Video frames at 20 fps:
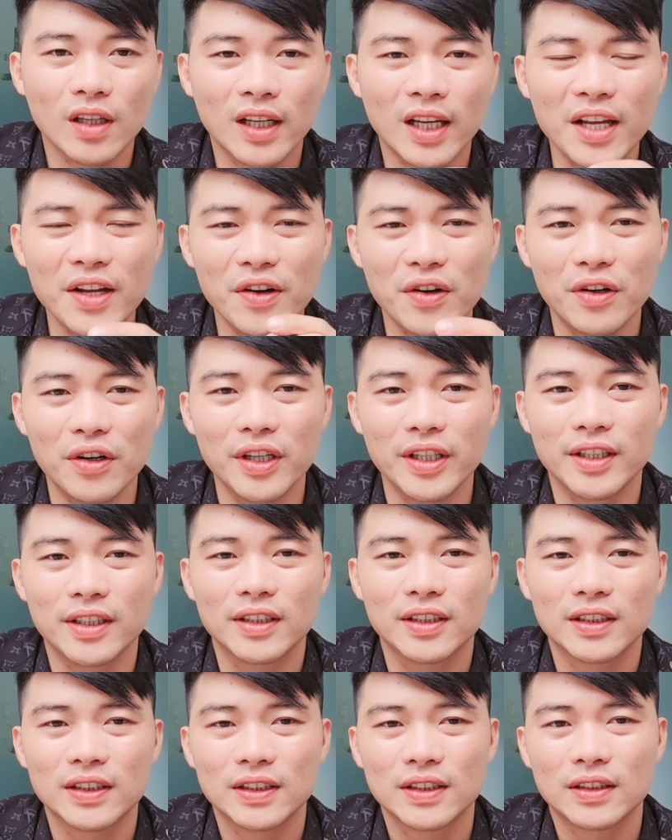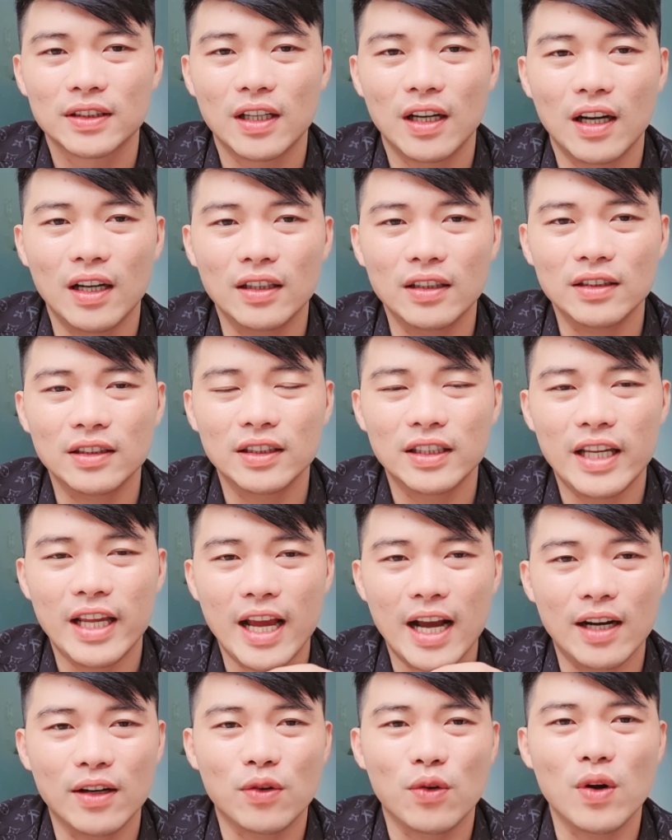cái người đó người
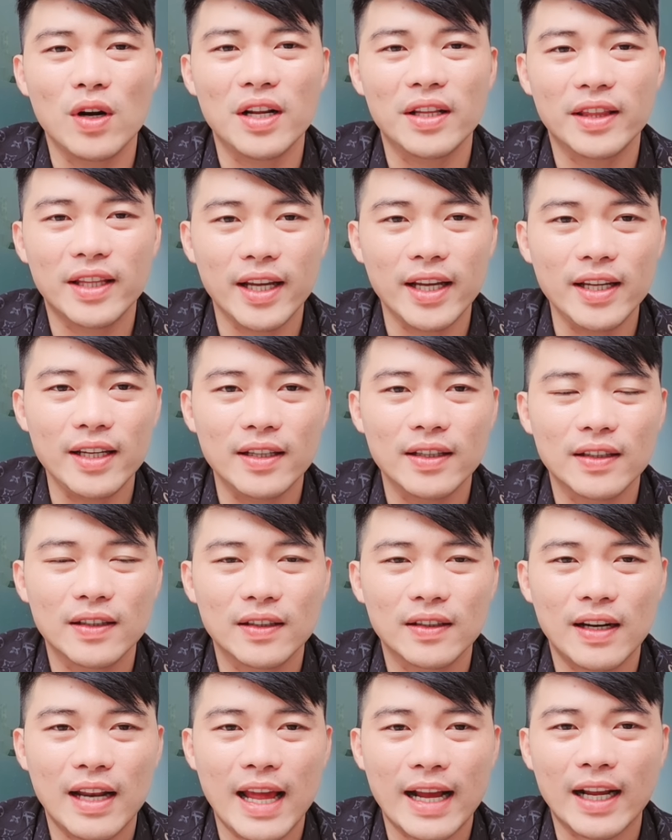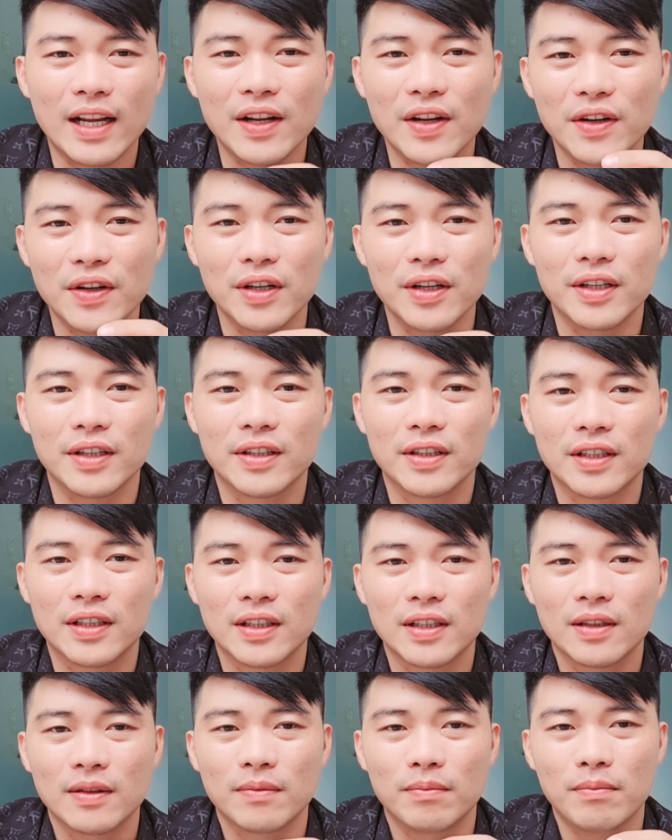vợ của Linh Tý là cái người
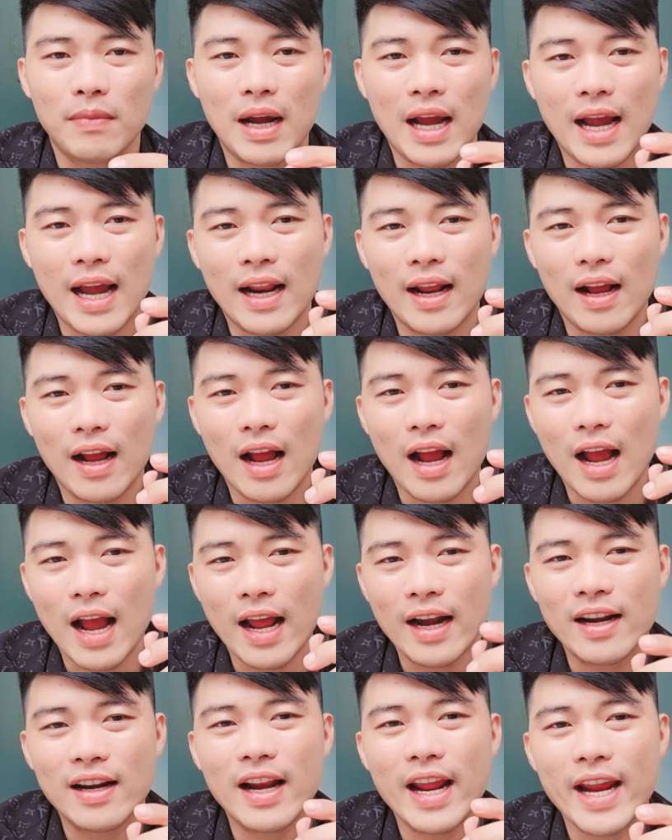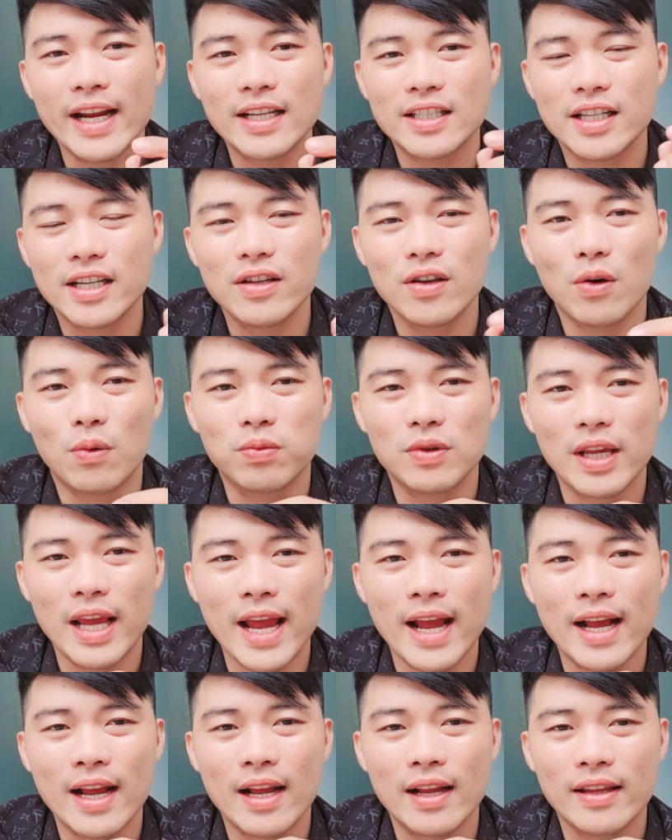mà anh đang sỉ nhục
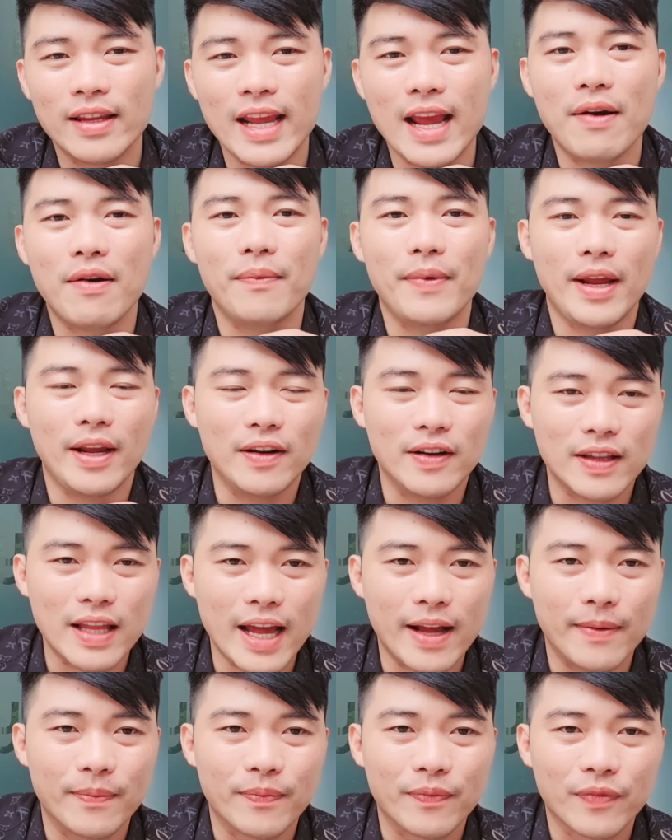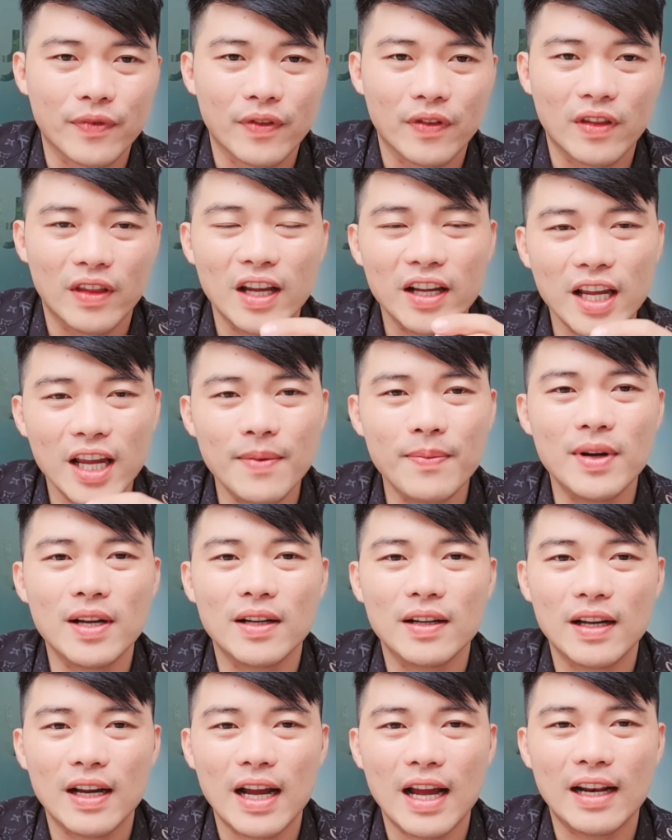cha cha mẹ người ta tới kiếm á
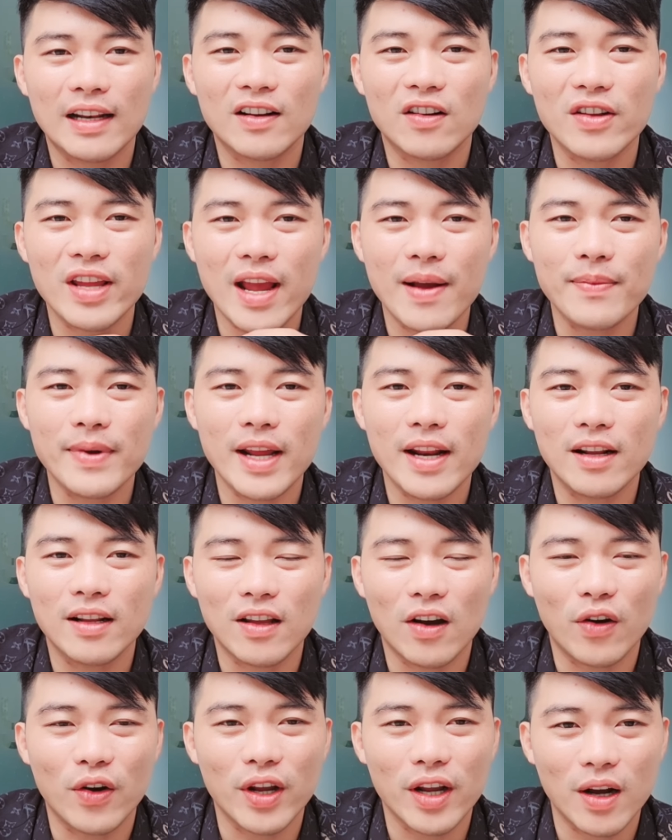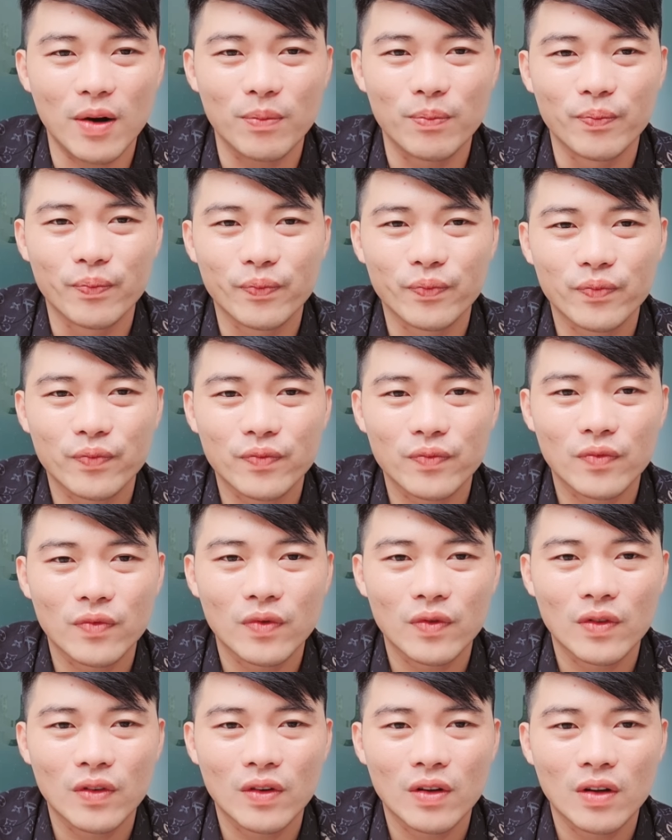anh có dám nghe điện thoại không
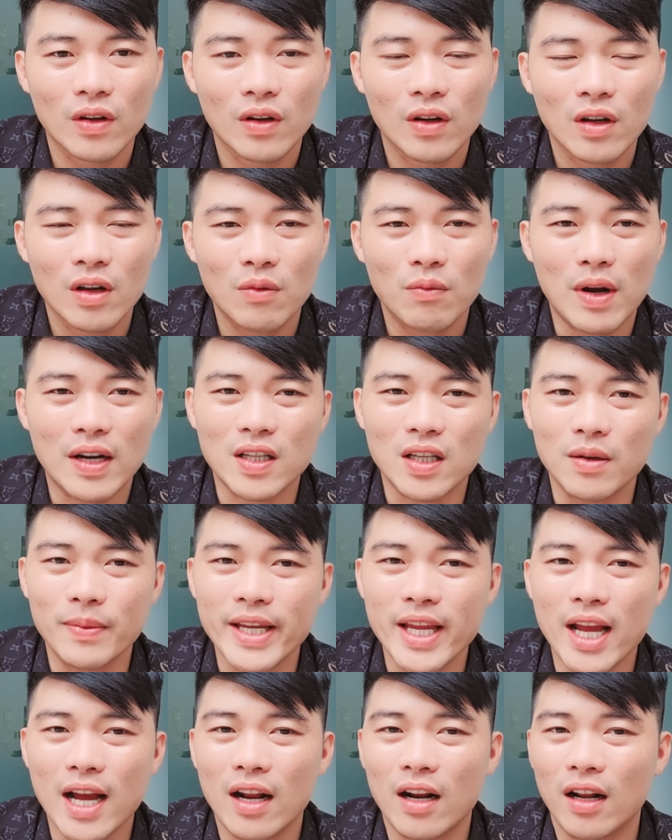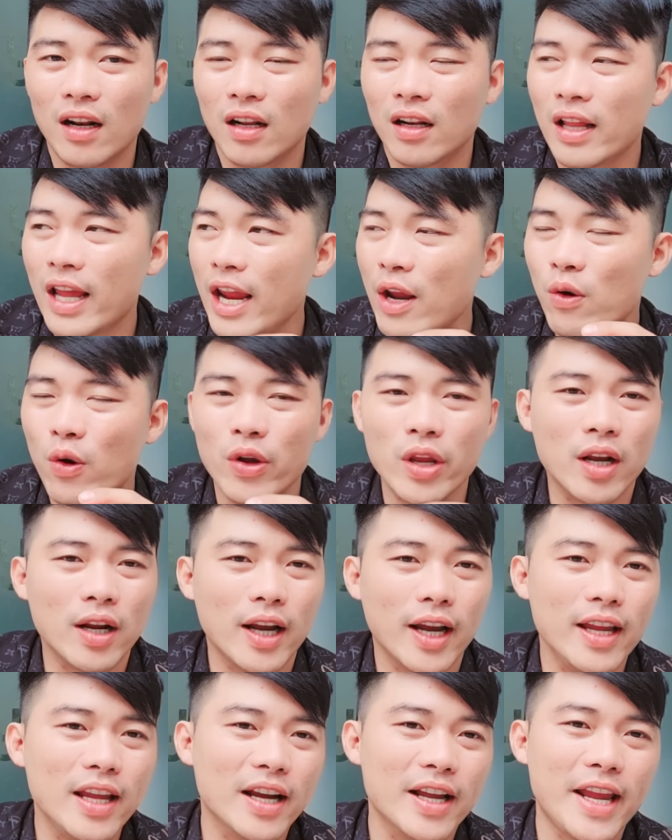bởi sự bây giờ theo hoa nhân
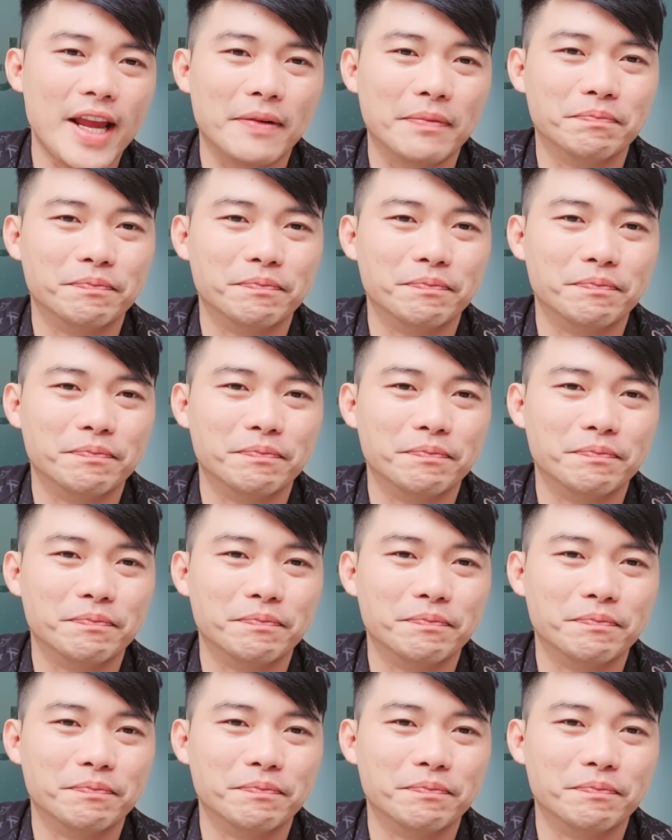nghĩ nha cả nhà